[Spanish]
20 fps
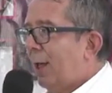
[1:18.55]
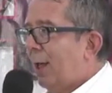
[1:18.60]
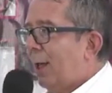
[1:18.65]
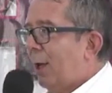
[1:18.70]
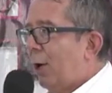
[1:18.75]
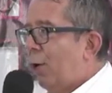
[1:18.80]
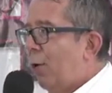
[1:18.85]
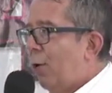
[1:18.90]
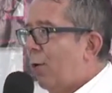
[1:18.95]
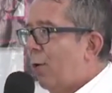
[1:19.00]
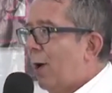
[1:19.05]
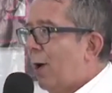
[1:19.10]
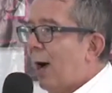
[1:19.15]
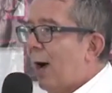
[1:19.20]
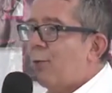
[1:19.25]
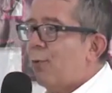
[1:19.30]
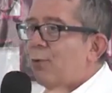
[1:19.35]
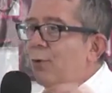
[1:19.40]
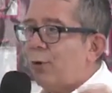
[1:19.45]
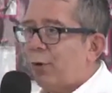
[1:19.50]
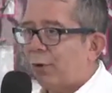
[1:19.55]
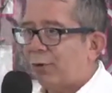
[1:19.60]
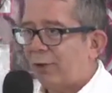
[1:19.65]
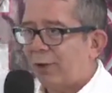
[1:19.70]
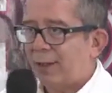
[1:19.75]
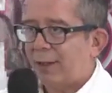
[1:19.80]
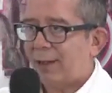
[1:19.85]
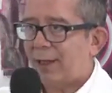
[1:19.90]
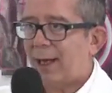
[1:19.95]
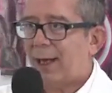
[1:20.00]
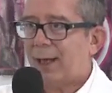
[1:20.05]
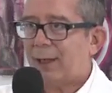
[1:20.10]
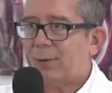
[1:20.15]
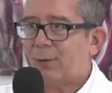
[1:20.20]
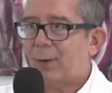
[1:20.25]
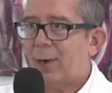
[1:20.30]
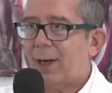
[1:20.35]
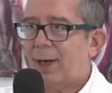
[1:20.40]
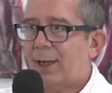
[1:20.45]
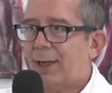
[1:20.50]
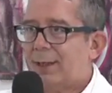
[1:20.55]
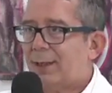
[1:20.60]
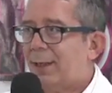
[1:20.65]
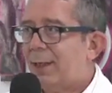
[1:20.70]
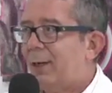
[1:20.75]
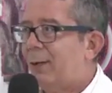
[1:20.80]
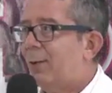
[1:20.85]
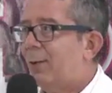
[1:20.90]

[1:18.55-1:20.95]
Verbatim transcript: No a unos intelectuales, sino a